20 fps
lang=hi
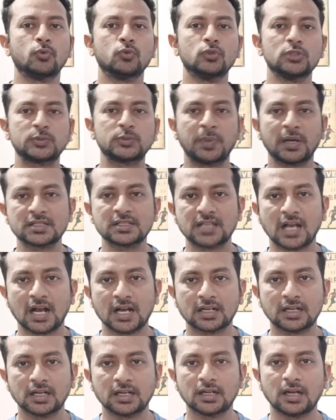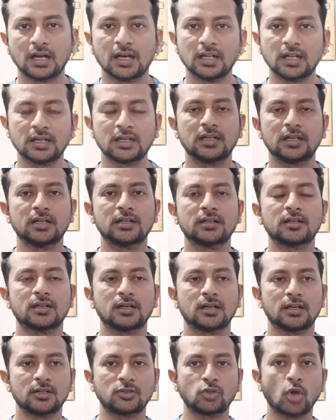पूल्स पर जाकर अलग अलग
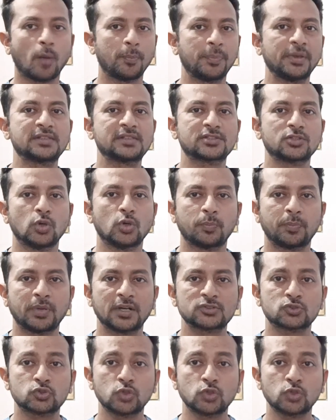टॉपिक्स के ऊपर